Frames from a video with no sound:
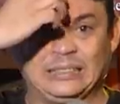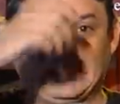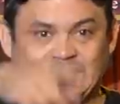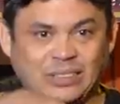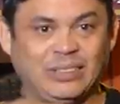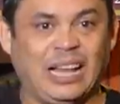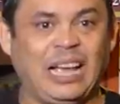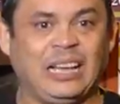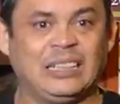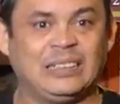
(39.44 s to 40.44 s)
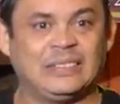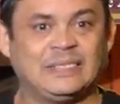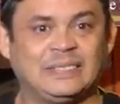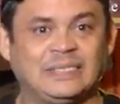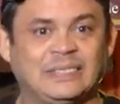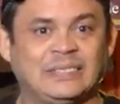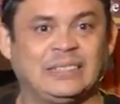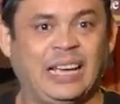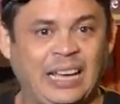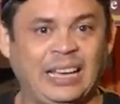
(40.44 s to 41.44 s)
Vocês são de lá? Eu.
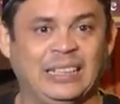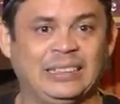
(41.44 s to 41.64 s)
É?